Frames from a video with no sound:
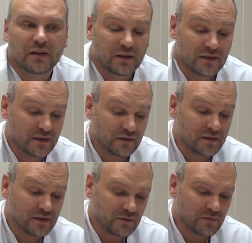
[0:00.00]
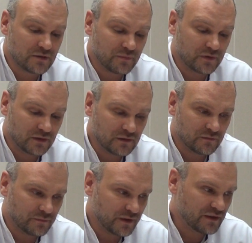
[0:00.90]
И сделать это без доп...
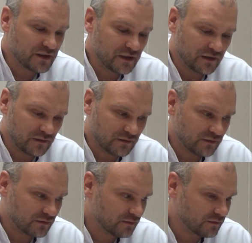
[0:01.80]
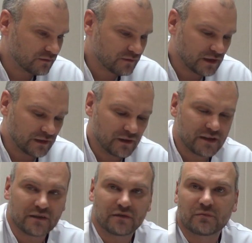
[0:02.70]
и привести их в
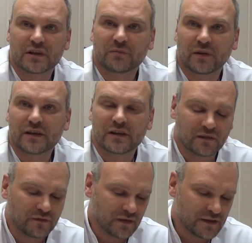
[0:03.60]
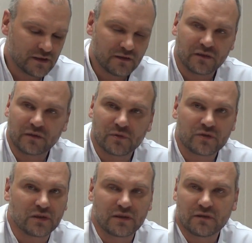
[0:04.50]
соответствие без дополнительного финансирования
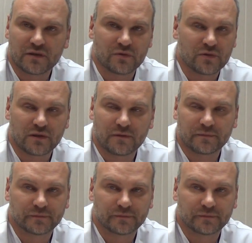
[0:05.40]
просто невозможно.